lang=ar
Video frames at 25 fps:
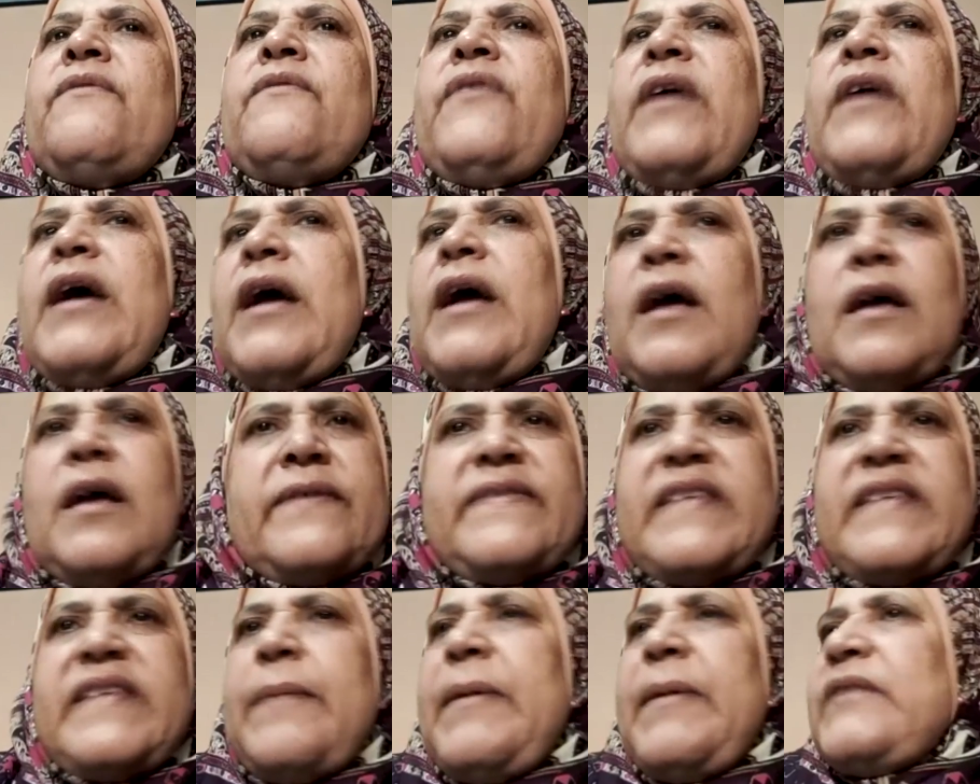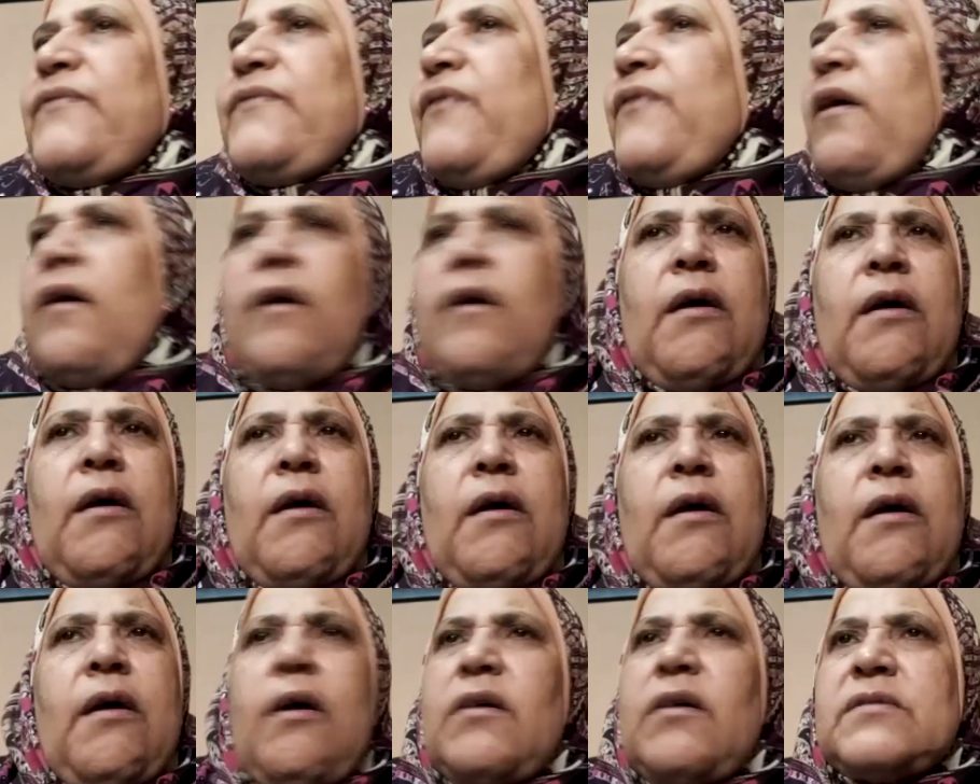فثبت
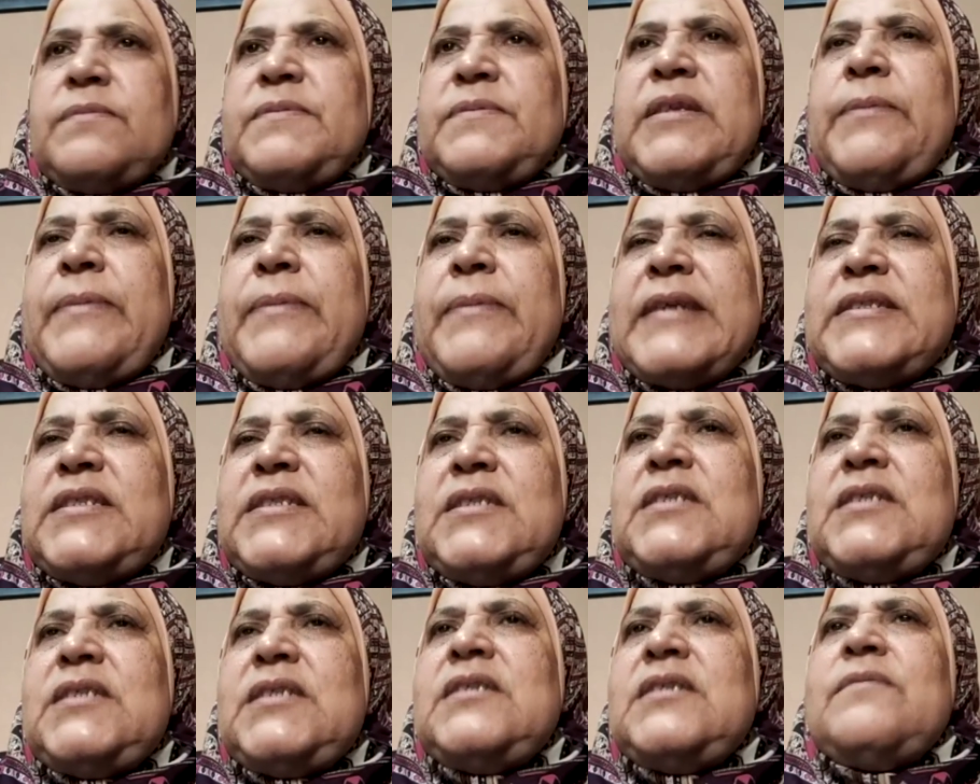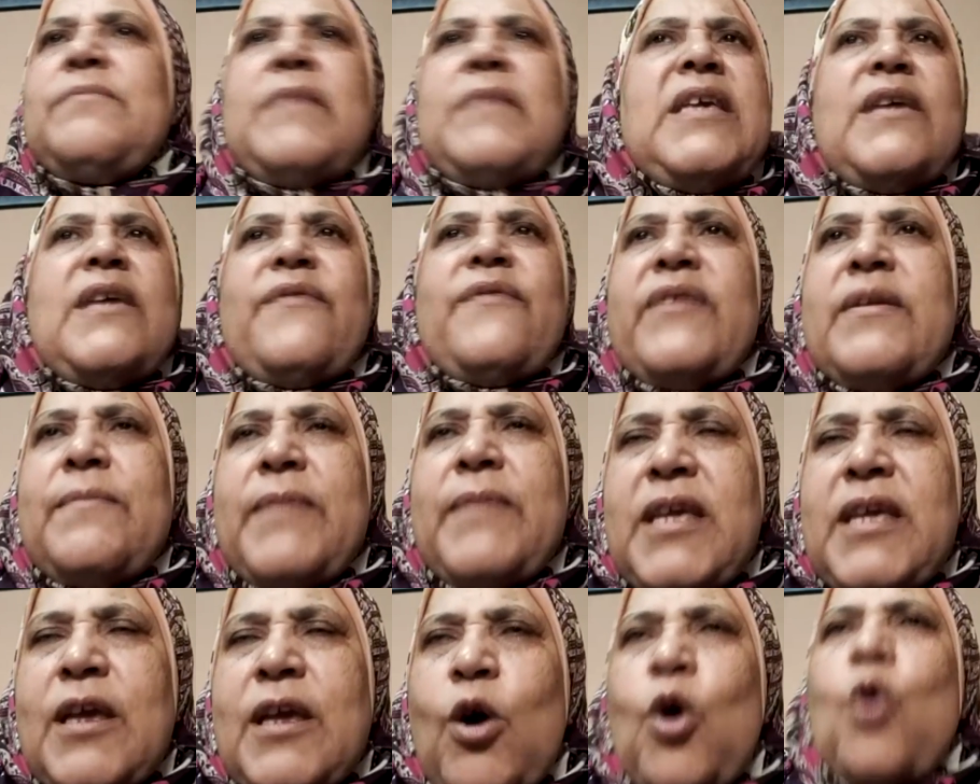فخلاص بتبقى دي
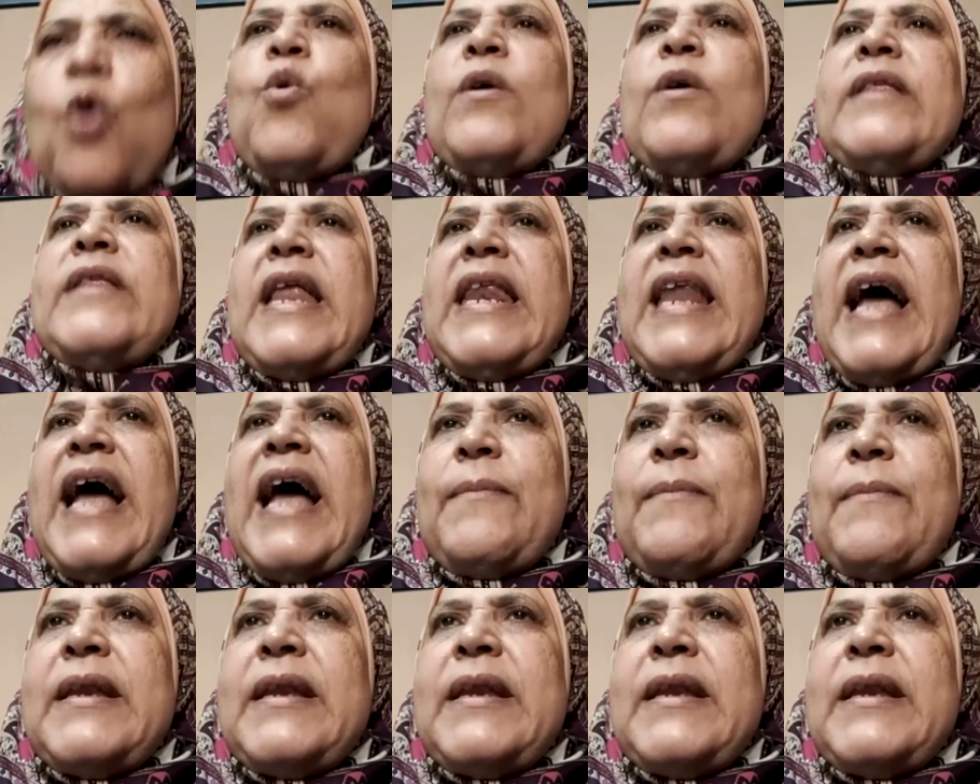100% هو ده اللي